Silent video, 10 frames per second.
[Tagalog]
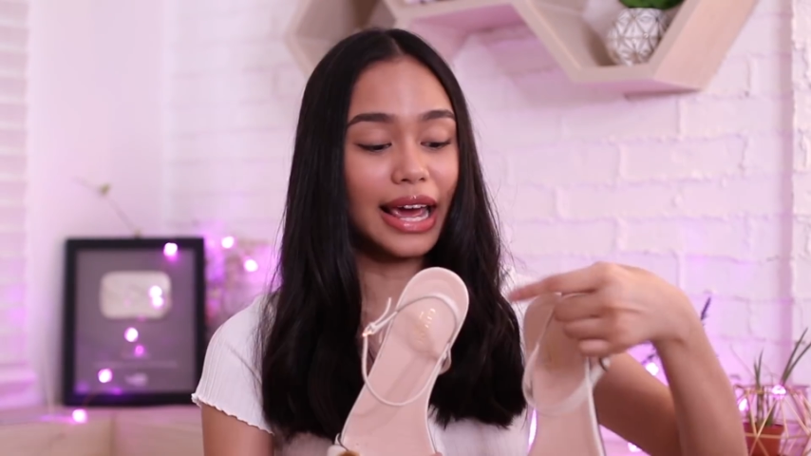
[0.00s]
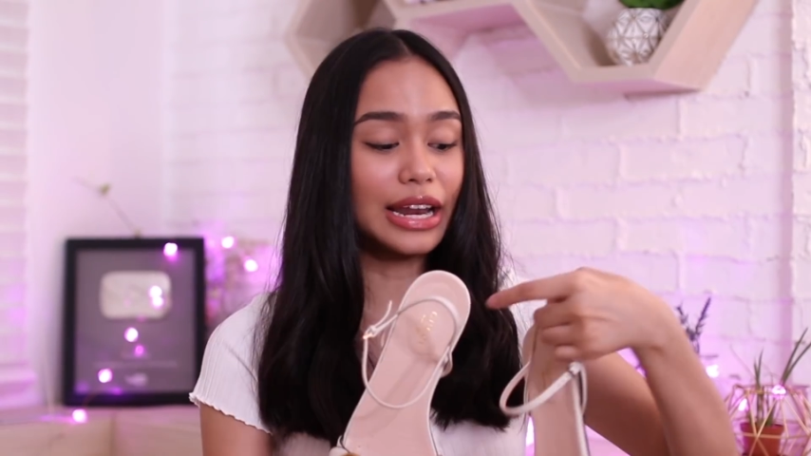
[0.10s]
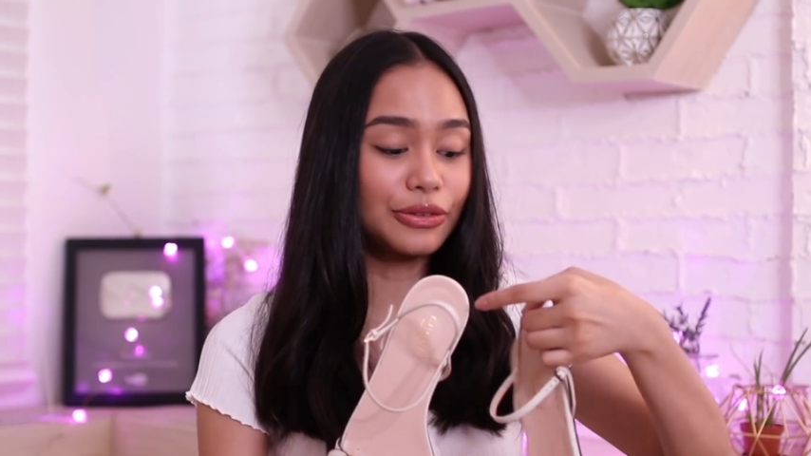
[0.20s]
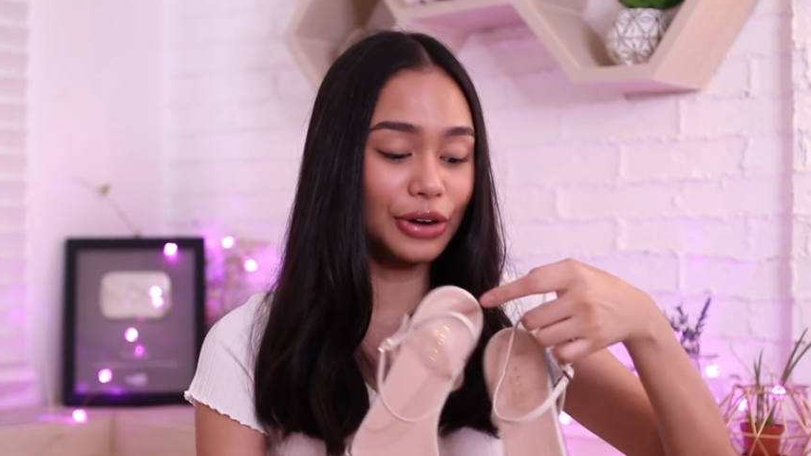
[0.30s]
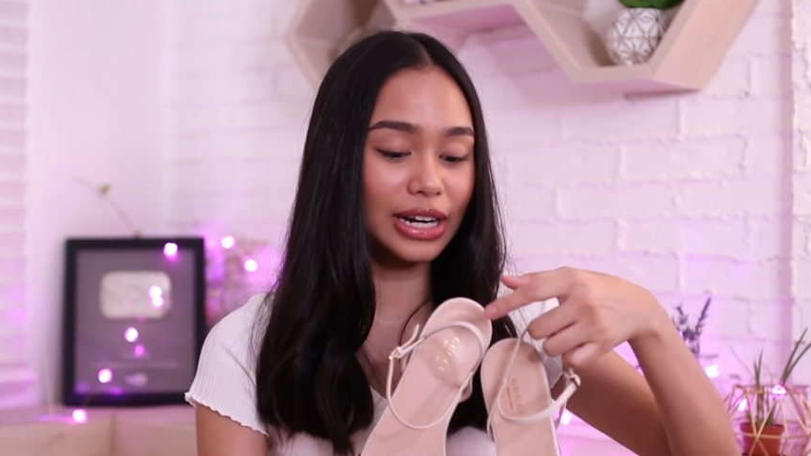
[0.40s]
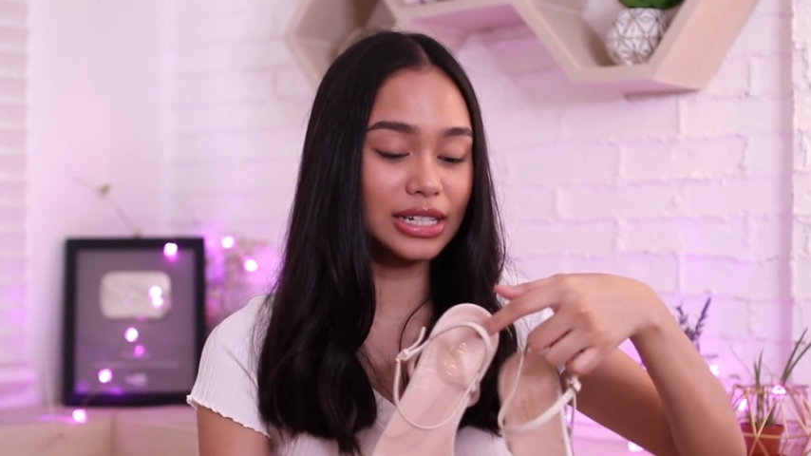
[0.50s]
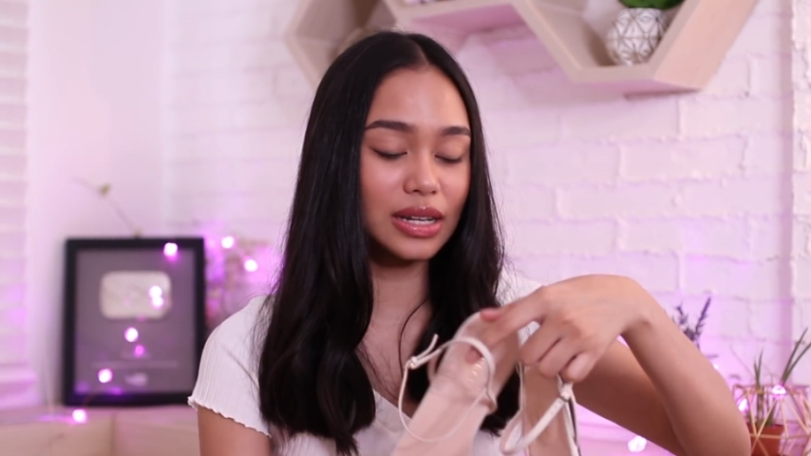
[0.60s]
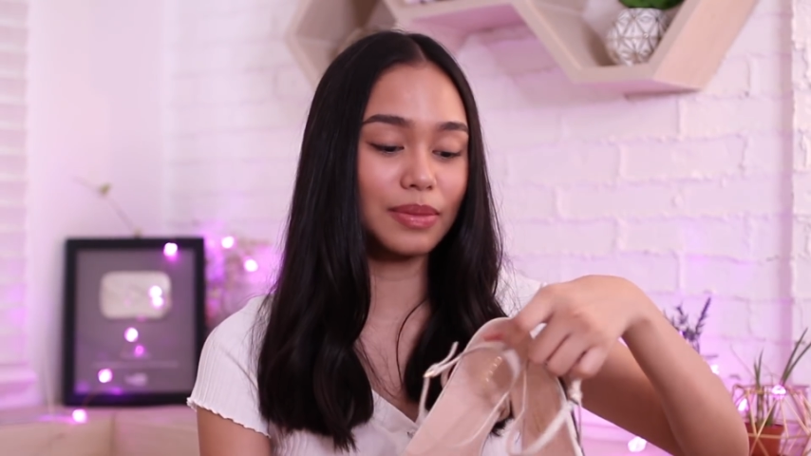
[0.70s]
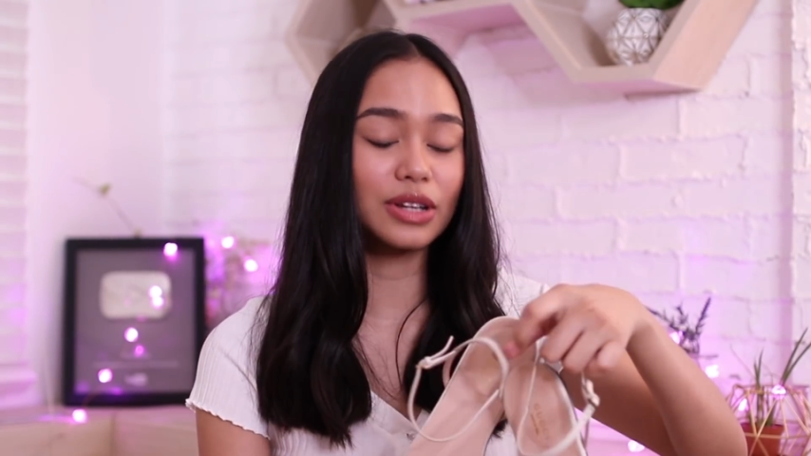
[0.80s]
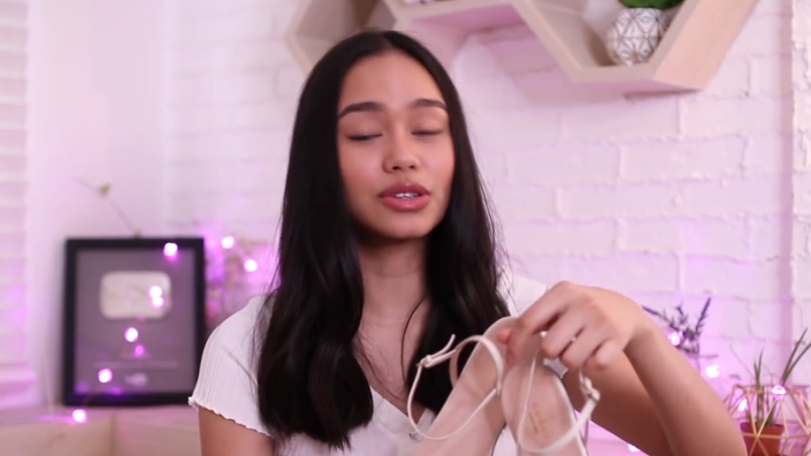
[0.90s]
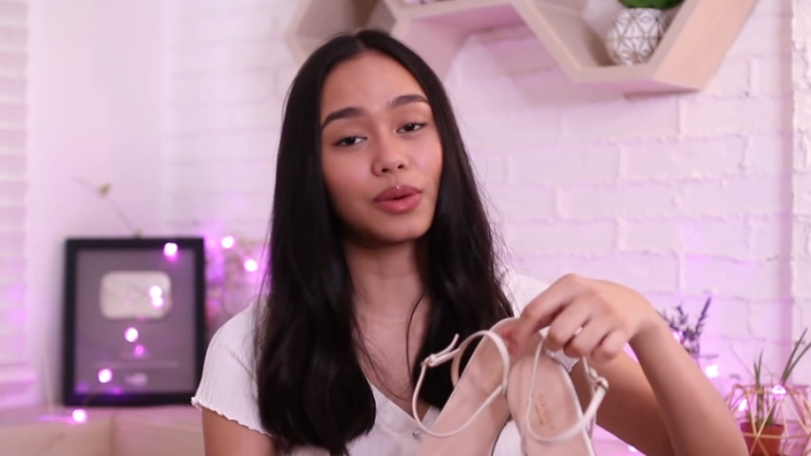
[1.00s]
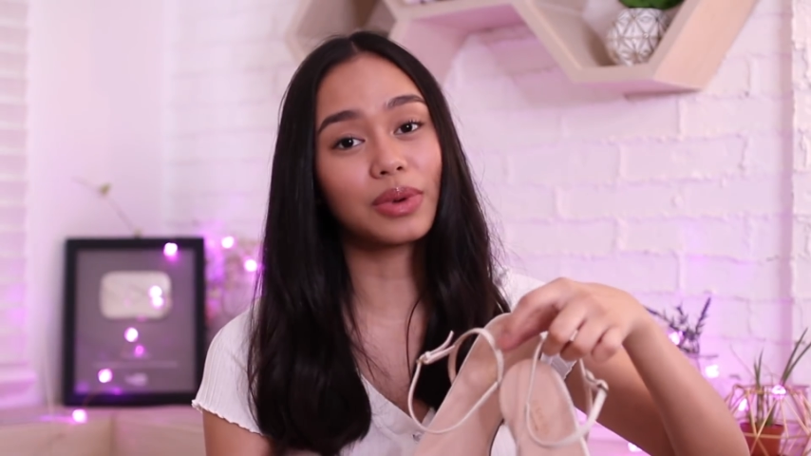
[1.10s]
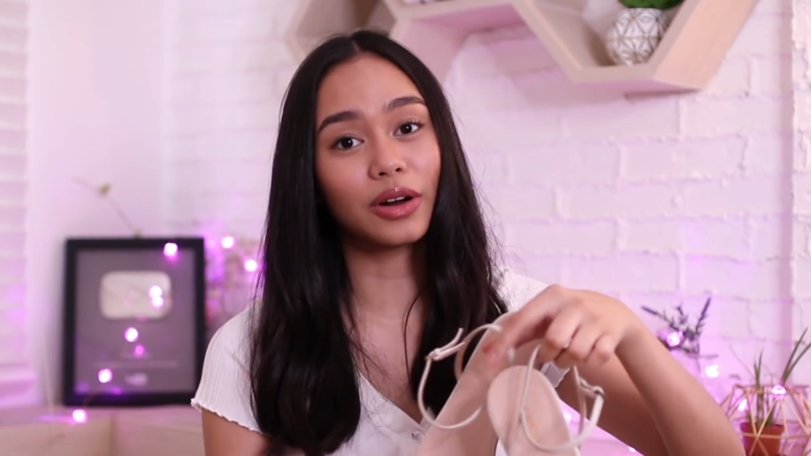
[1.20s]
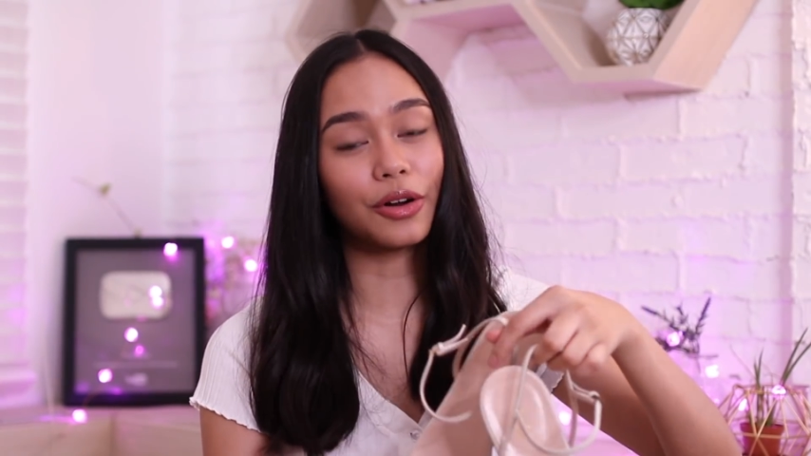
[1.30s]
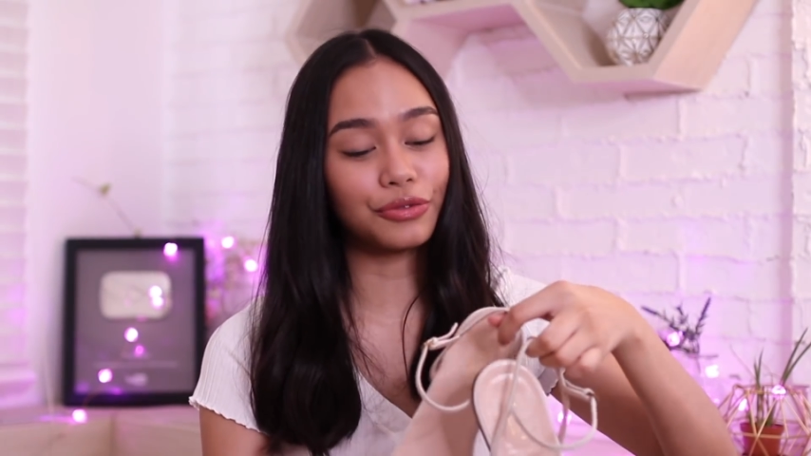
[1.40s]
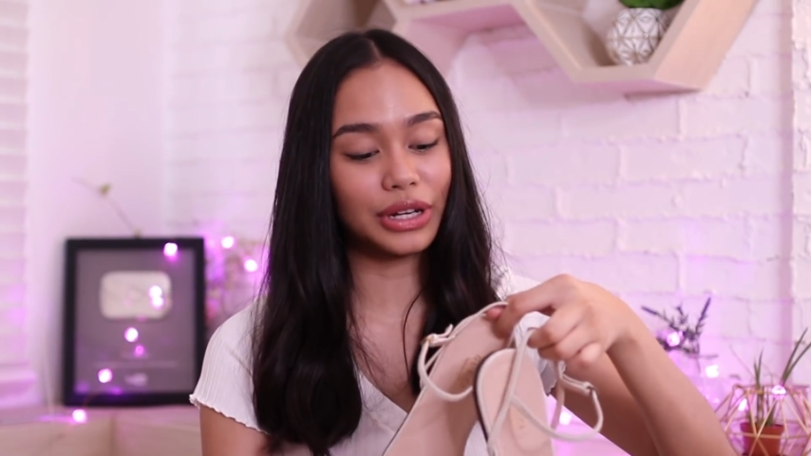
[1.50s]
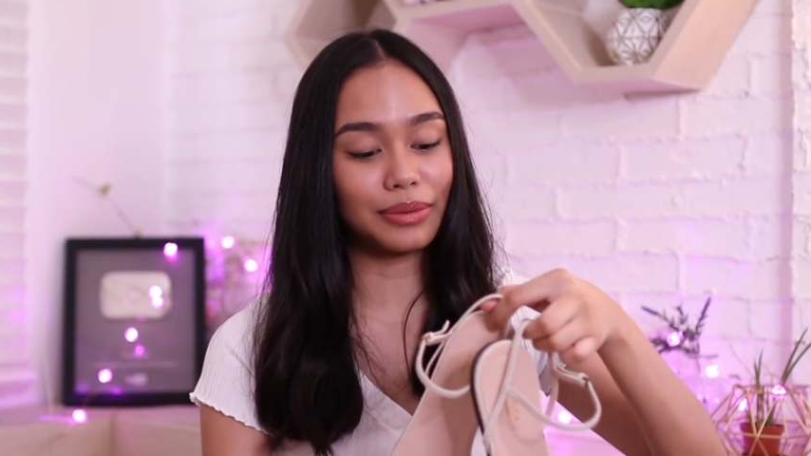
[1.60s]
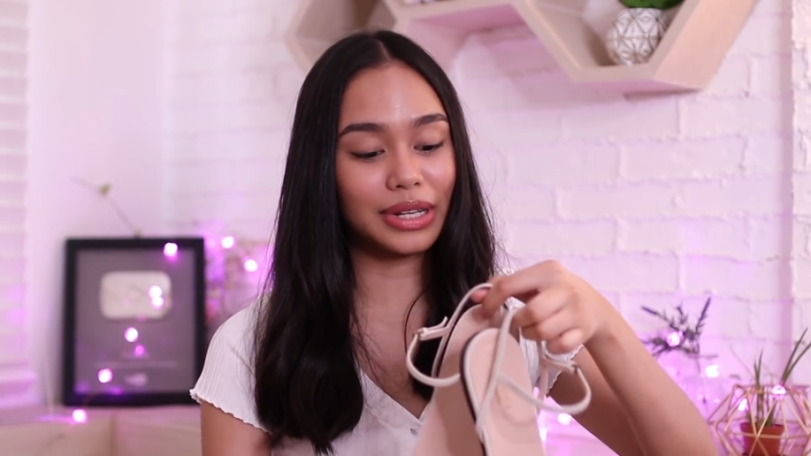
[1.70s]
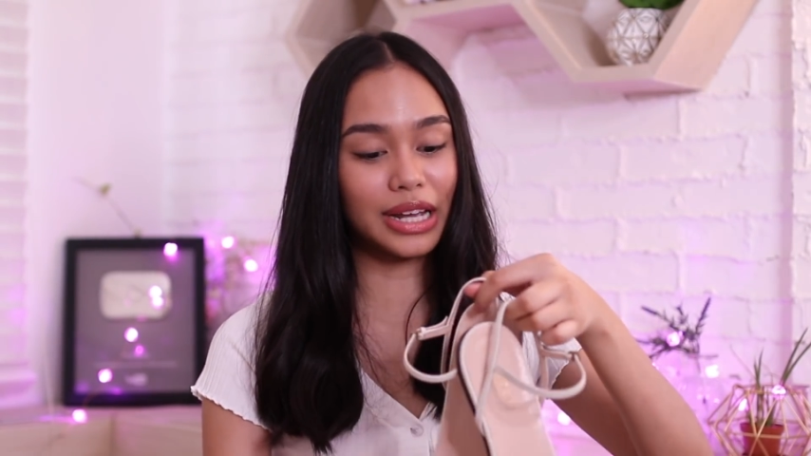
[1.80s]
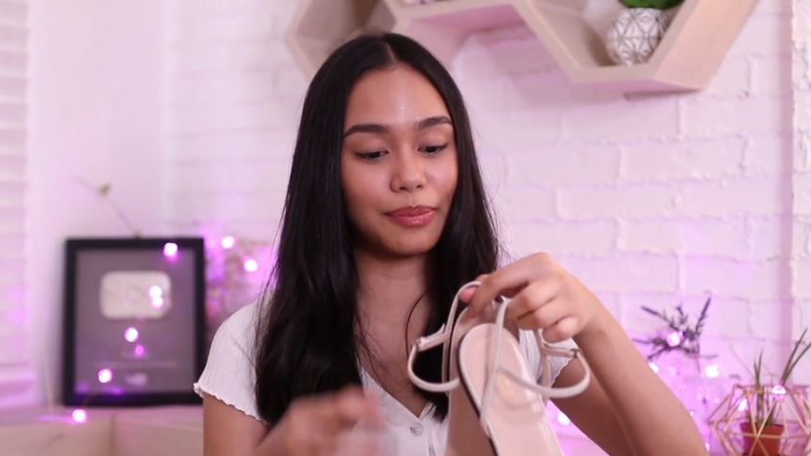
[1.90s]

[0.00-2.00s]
And in fairness naman, sobrang comfy naman